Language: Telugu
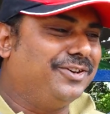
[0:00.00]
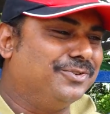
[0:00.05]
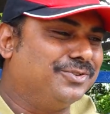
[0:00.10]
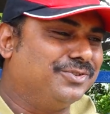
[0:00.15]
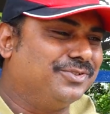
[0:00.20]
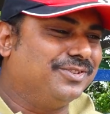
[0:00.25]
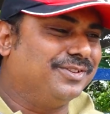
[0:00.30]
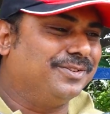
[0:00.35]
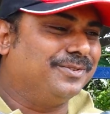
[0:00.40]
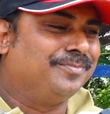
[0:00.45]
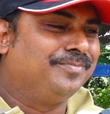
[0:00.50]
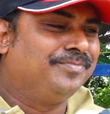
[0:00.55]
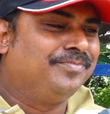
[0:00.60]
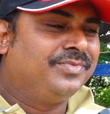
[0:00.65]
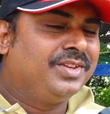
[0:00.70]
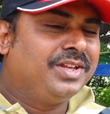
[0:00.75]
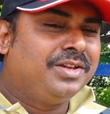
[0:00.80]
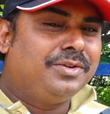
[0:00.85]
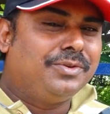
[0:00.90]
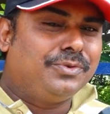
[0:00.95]
అయి వస్తున్నారు
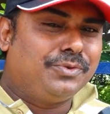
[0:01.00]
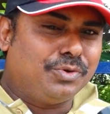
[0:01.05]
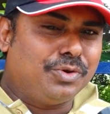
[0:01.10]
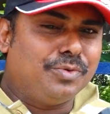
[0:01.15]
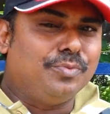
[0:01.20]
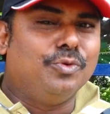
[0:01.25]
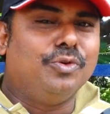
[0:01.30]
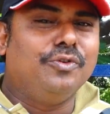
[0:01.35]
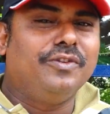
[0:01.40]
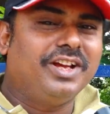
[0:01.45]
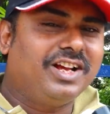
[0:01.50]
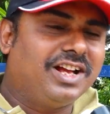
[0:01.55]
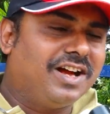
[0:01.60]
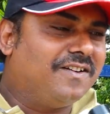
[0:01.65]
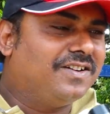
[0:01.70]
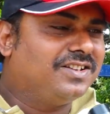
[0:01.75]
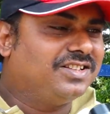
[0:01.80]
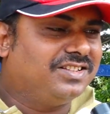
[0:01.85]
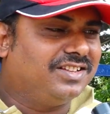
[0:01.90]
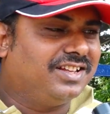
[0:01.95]
సో మూవీకి
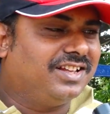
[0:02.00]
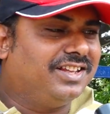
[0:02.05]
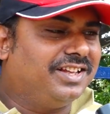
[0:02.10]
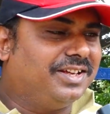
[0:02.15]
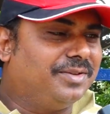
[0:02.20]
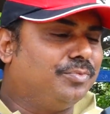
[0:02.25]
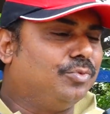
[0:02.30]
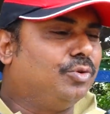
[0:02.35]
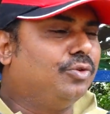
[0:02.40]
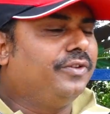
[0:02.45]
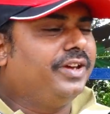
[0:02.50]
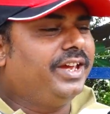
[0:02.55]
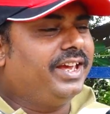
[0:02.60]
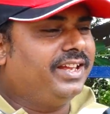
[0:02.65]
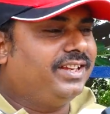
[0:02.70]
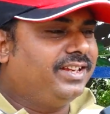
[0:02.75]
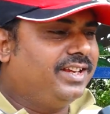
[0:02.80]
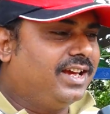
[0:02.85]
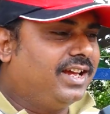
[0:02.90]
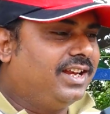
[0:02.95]
కావాల్సింది అదే మూవీ
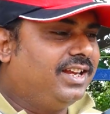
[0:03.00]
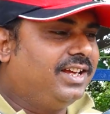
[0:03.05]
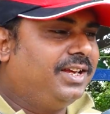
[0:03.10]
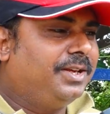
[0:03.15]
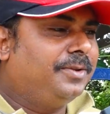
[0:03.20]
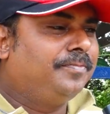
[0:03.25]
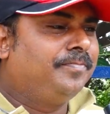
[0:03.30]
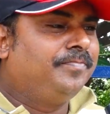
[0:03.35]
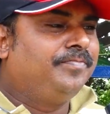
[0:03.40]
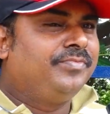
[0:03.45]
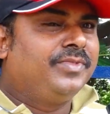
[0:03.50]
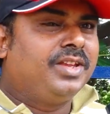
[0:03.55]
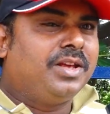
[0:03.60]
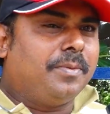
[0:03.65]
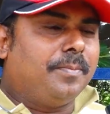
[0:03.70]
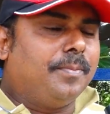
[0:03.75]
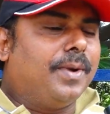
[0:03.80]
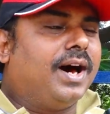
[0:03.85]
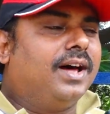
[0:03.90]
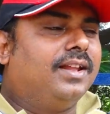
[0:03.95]
ఏం చేయాలి
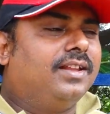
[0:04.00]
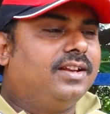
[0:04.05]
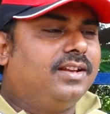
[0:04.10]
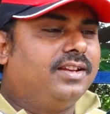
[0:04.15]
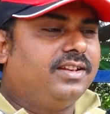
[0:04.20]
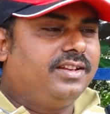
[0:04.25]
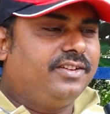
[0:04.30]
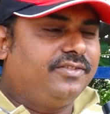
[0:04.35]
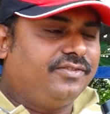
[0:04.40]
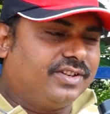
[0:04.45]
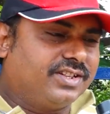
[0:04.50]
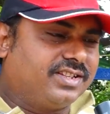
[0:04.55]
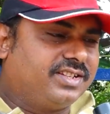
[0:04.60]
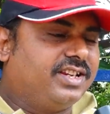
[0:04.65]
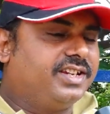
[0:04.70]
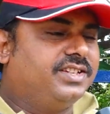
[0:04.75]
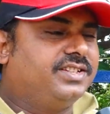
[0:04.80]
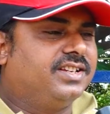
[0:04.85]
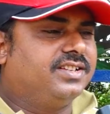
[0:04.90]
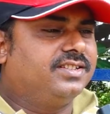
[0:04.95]
బాధల్ని
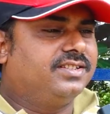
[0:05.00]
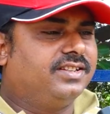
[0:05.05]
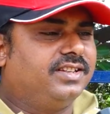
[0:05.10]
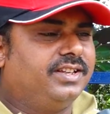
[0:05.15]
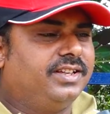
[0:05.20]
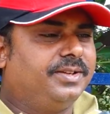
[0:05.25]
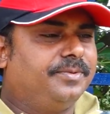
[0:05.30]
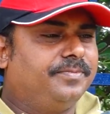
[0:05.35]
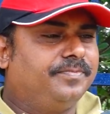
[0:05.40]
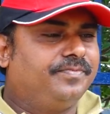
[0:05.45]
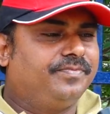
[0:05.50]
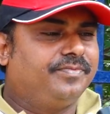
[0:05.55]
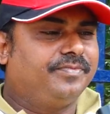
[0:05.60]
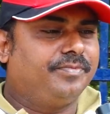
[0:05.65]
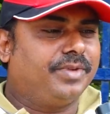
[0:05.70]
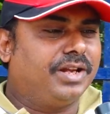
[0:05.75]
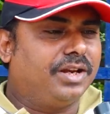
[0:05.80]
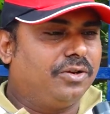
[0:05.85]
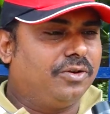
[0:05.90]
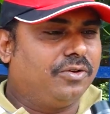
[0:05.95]
ఫస్ట్రేషన్స్ని
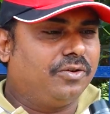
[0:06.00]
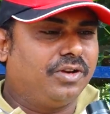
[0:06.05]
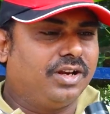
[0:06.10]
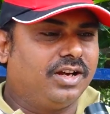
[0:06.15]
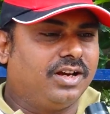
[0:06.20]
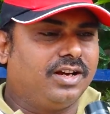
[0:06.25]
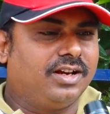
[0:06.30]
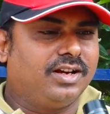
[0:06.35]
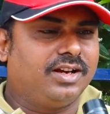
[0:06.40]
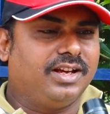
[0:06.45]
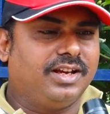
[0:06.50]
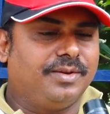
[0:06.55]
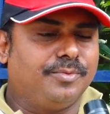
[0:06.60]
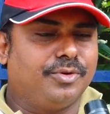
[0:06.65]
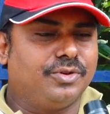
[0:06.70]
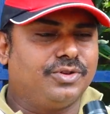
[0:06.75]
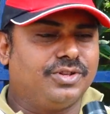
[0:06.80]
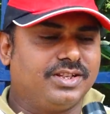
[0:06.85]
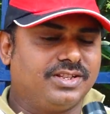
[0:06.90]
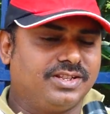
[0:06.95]
మనలో ఉన్న
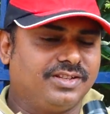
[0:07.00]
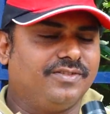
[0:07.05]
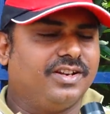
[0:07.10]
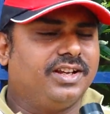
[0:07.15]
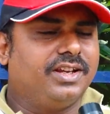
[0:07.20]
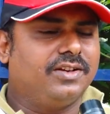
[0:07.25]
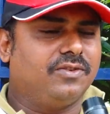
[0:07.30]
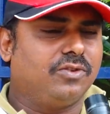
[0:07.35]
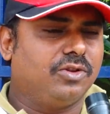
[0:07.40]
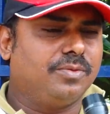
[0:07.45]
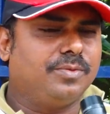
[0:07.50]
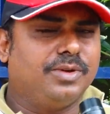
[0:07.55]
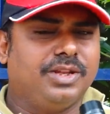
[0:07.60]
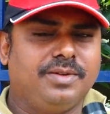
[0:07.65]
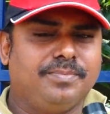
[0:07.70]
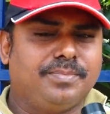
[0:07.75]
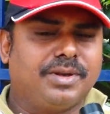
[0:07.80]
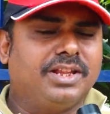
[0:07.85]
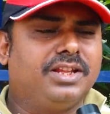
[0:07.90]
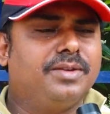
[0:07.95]
ఎమోషన్స్ ఇవన్నీ
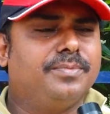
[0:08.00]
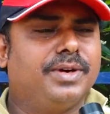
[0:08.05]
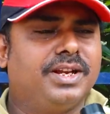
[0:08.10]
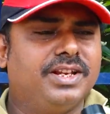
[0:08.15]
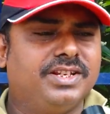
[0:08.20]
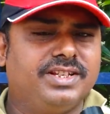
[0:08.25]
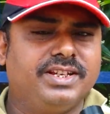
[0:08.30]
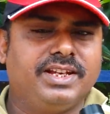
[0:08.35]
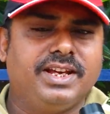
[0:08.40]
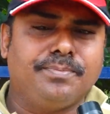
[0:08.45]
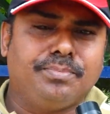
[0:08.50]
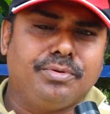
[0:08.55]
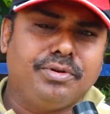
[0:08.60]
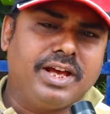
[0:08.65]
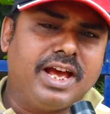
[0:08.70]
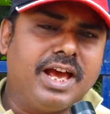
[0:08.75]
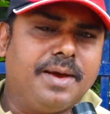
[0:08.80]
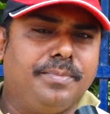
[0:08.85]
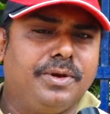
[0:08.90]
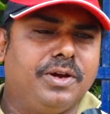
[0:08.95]
కొంతమంది ప్రతి మనిషి ఎప్పుడు
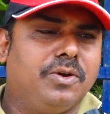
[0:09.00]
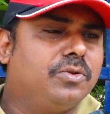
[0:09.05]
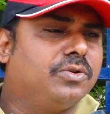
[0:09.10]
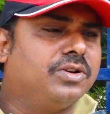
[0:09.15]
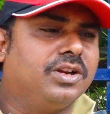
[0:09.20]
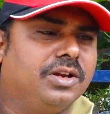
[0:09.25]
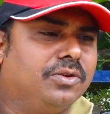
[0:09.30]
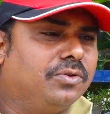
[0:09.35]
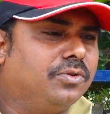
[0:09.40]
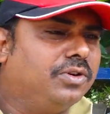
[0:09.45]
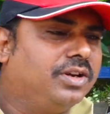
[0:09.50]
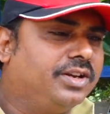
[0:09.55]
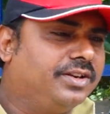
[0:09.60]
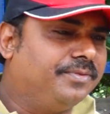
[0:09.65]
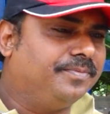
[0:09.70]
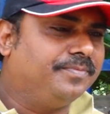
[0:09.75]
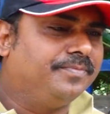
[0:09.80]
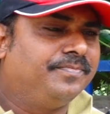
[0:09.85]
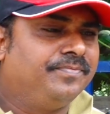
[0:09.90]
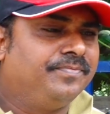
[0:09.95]
హ్యాపీగా ఉండడం అనుకోలేడు